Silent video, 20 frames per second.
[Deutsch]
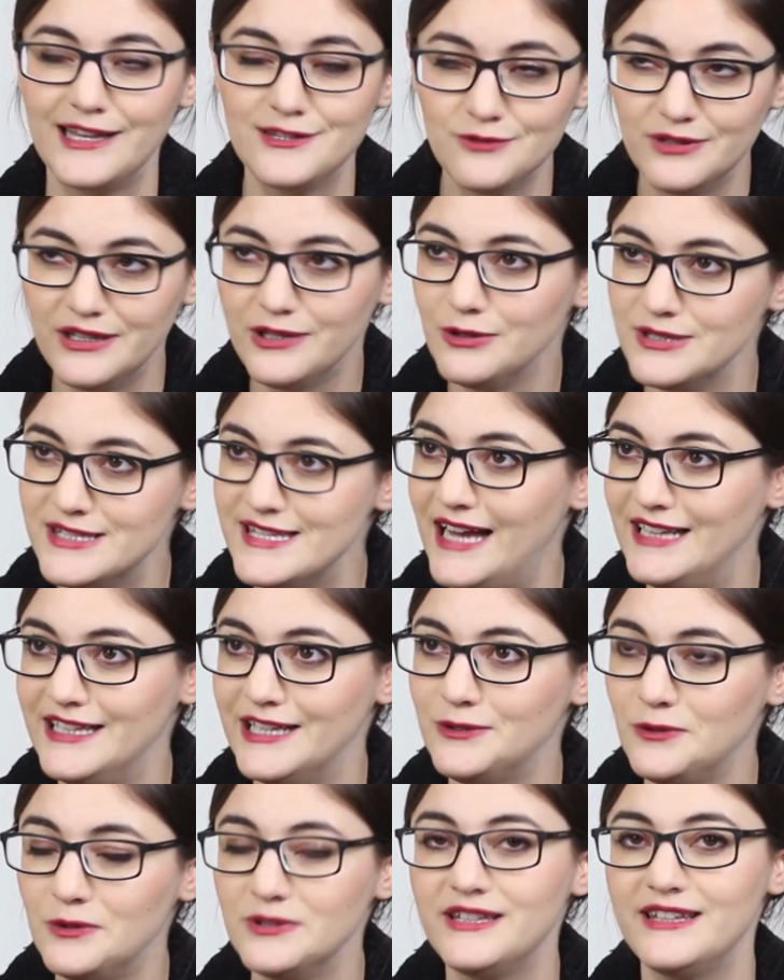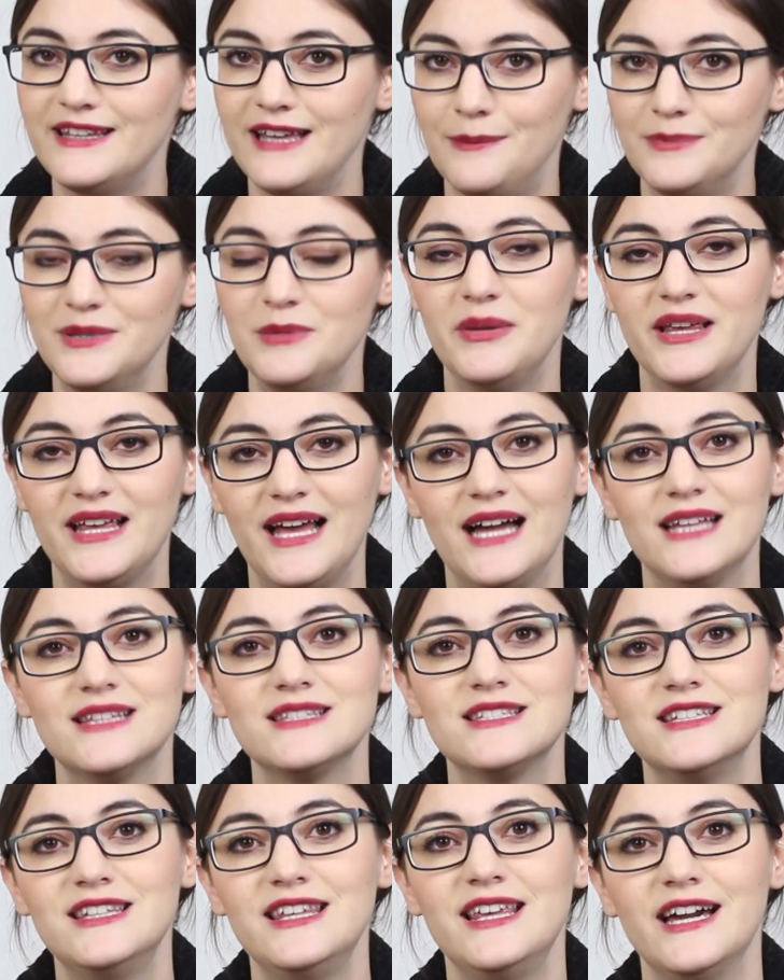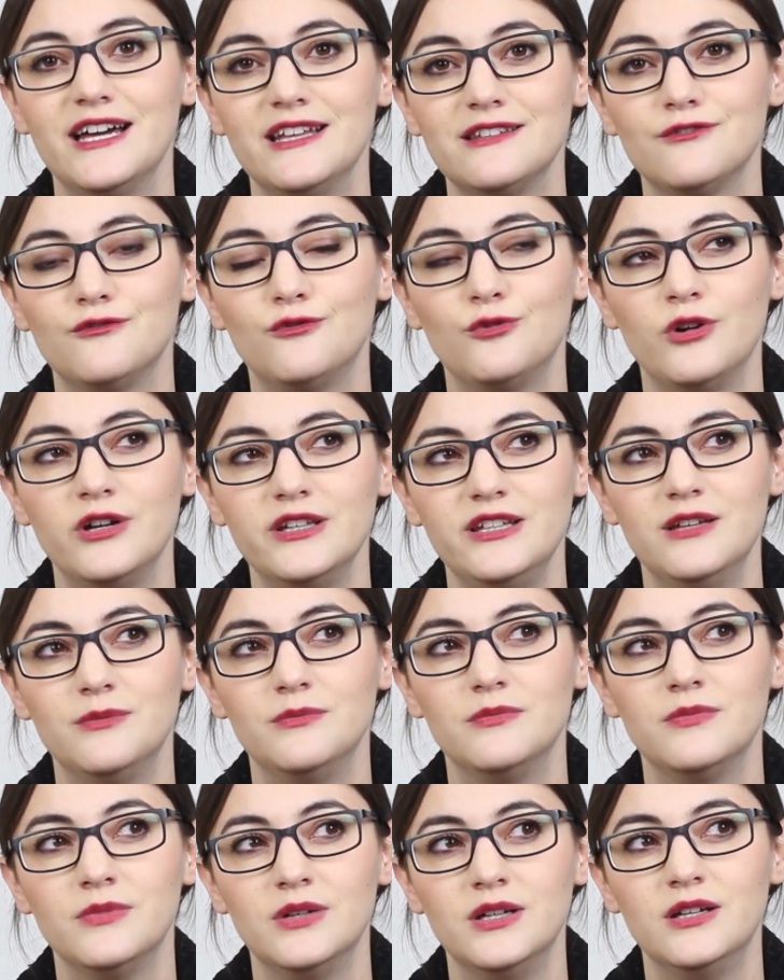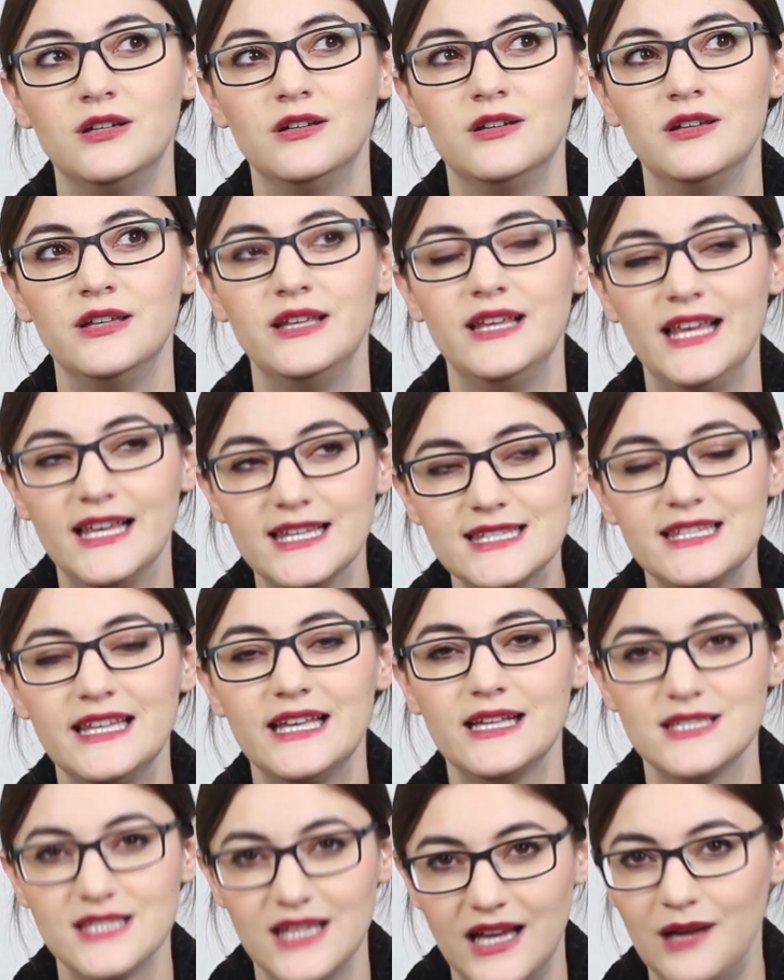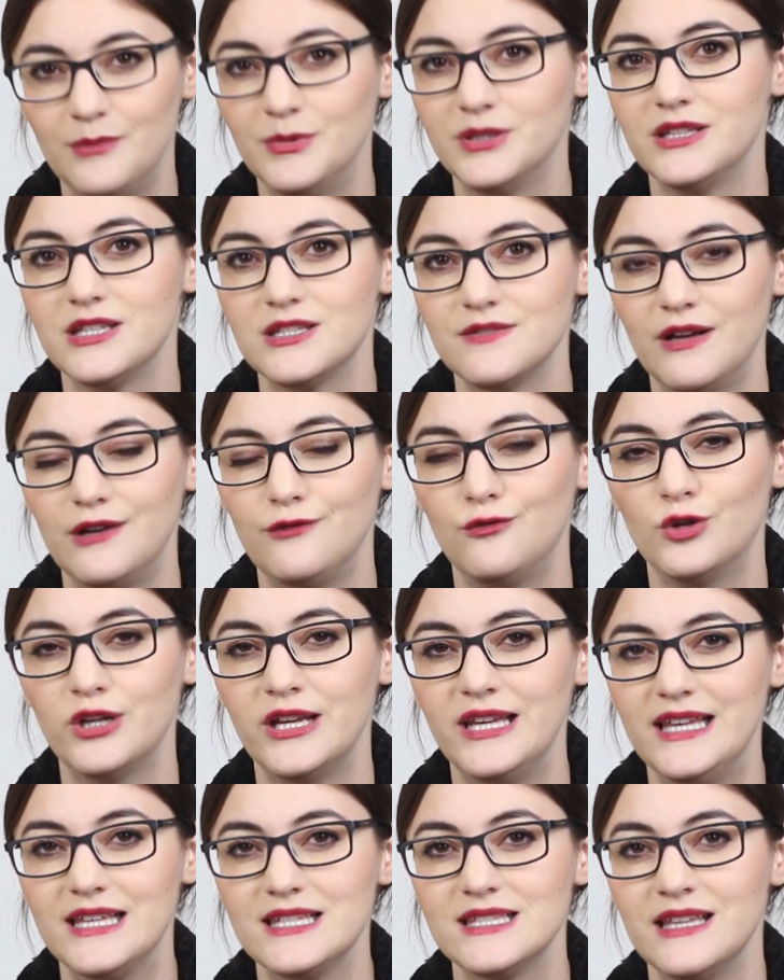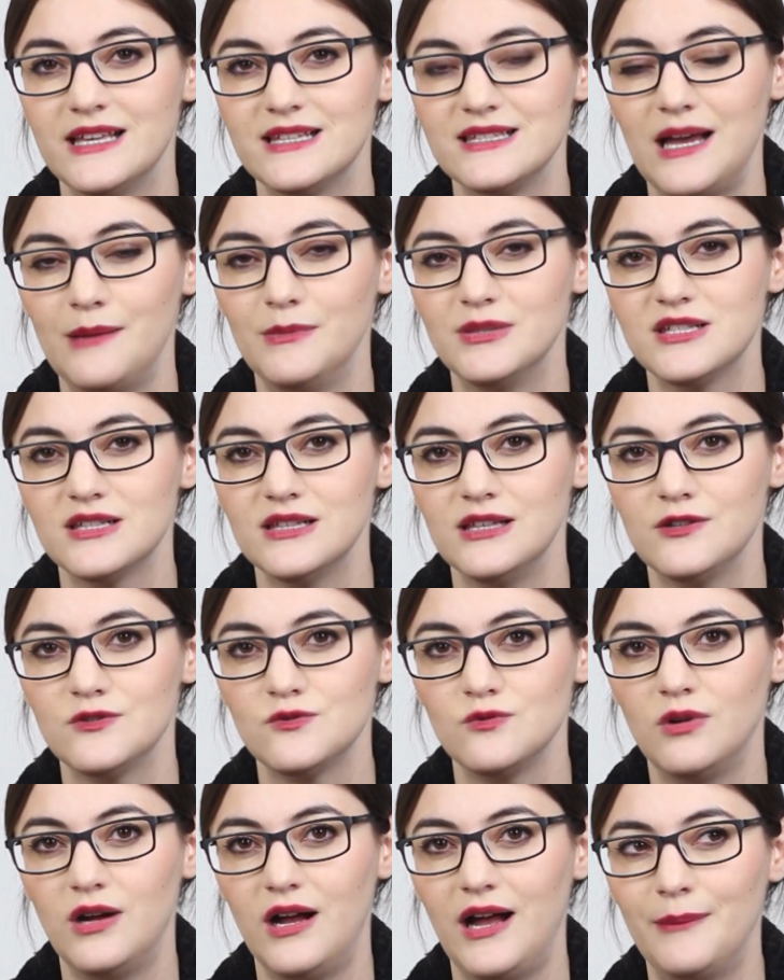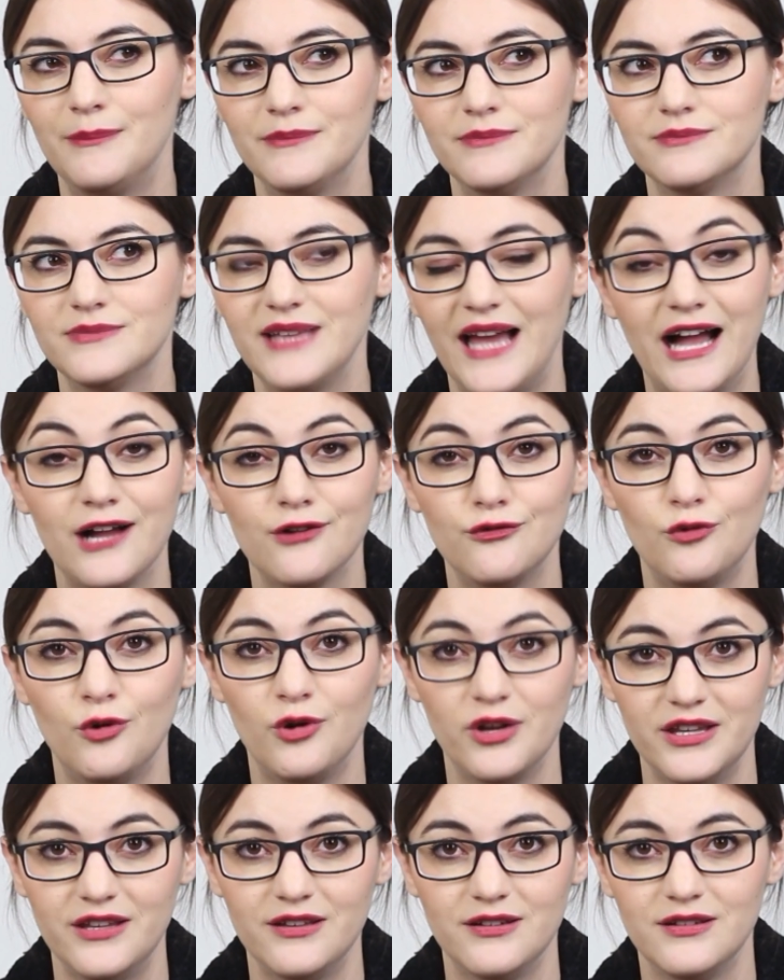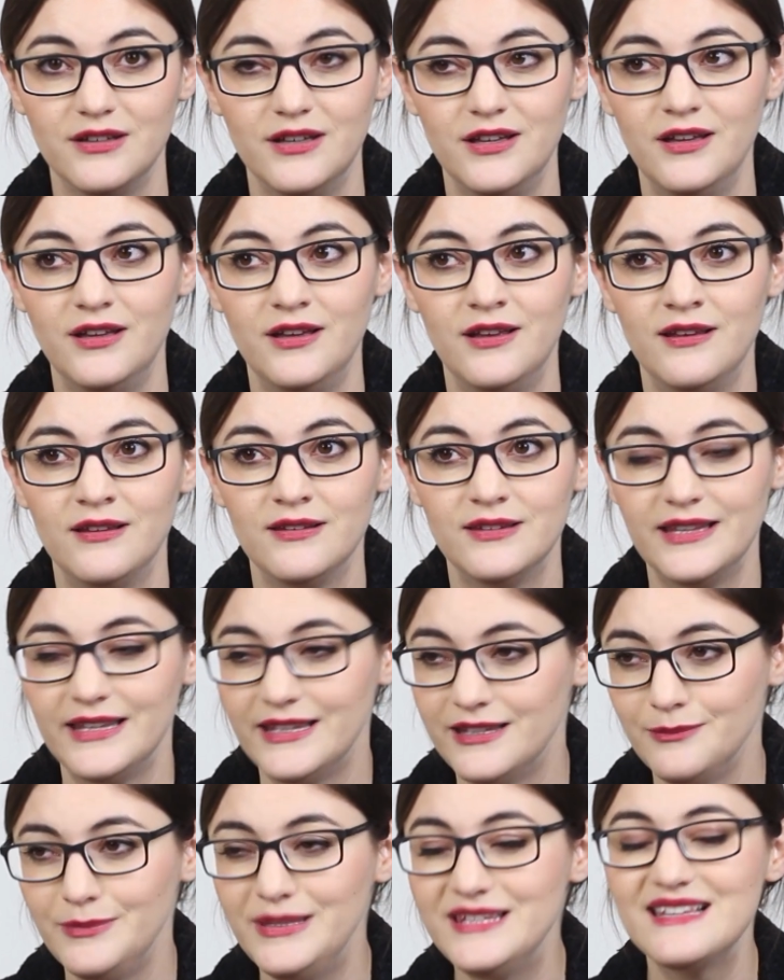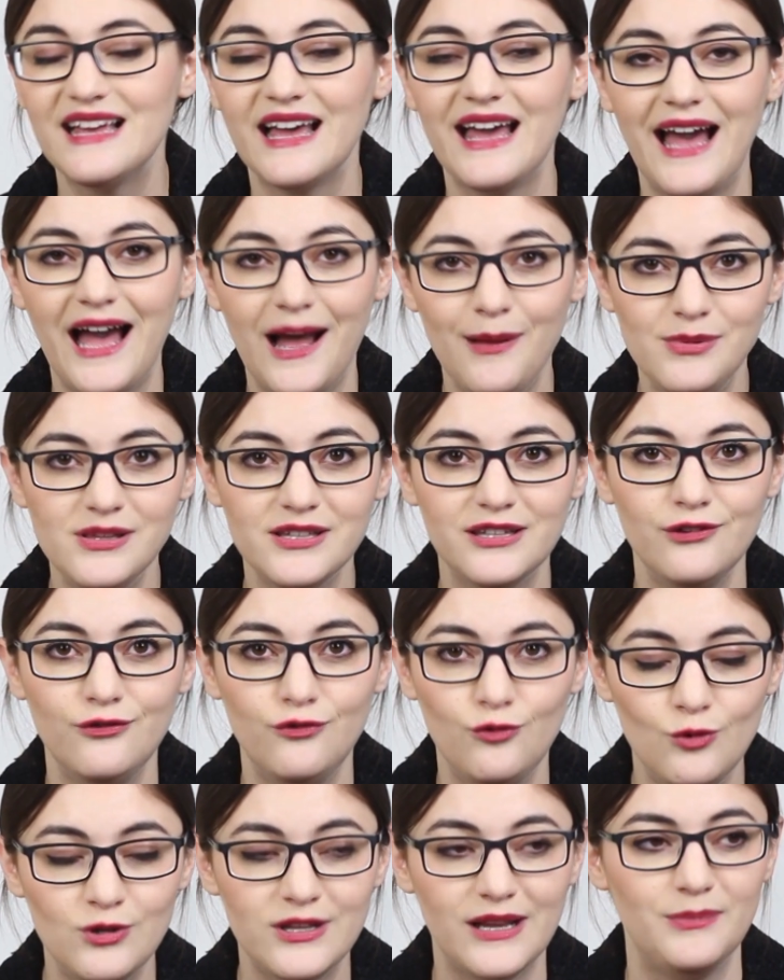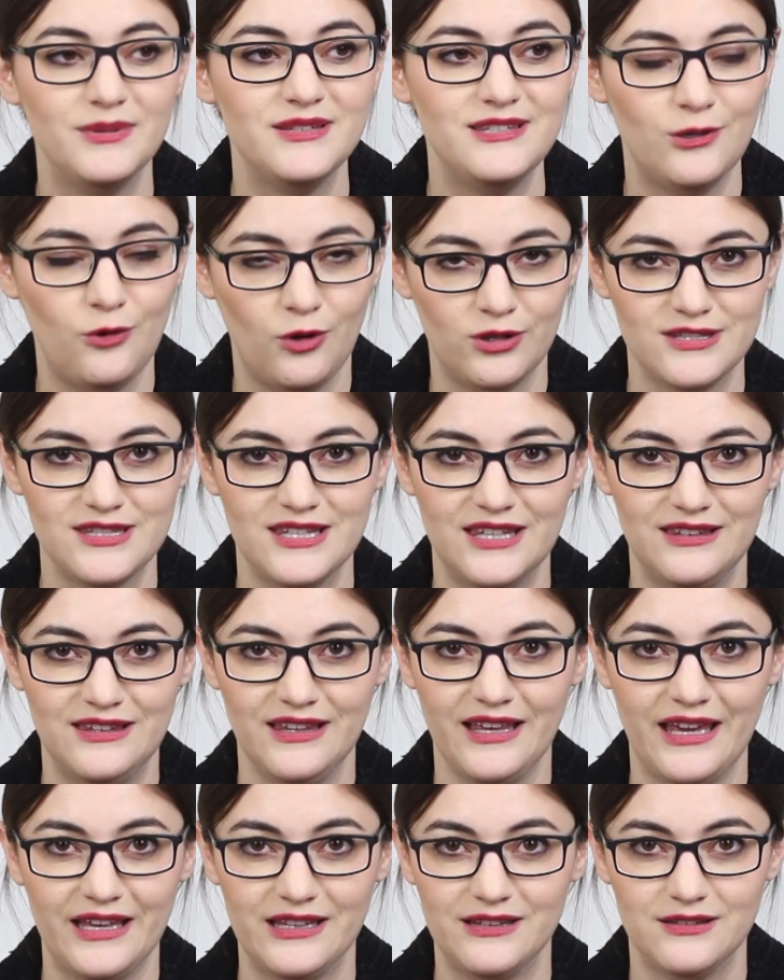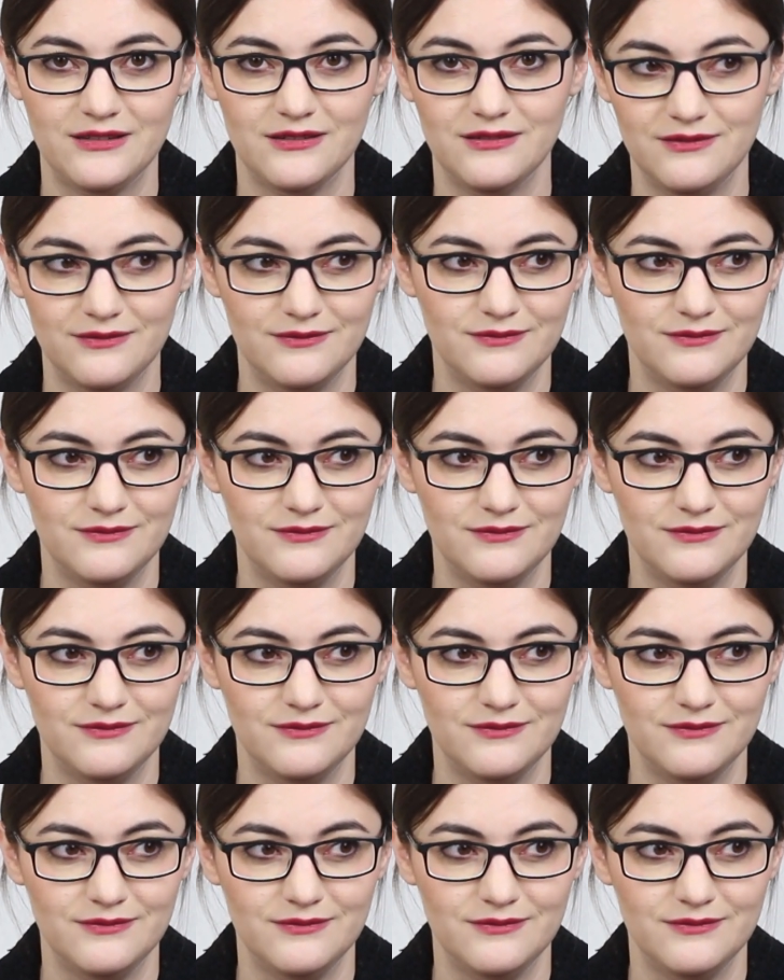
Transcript: Dazu eine kurze Anekdote. Ich habe eine Bekannte, die hat vor ihrem ersten Examen, das war vor der ersten Examensklausur, am Tag vorher, sich miserabel gefühlt, aber sie konnte es nicht direkt